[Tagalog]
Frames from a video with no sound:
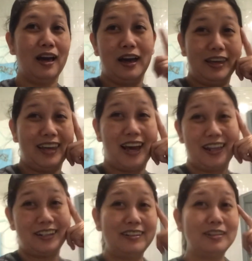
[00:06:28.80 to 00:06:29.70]

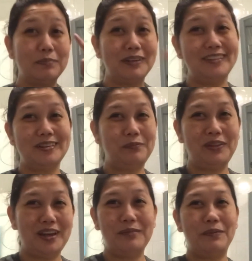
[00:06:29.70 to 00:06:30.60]
Yan, isip-isip
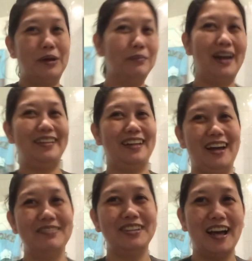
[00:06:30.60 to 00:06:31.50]
din pag by
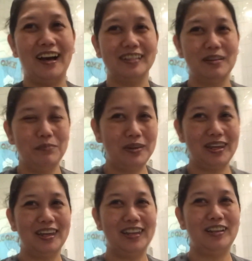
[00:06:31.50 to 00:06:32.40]
time si Ate
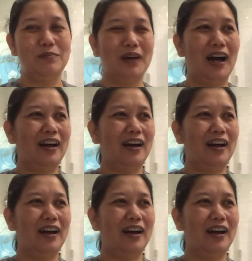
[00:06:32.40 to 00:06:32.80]
B, 'di ba?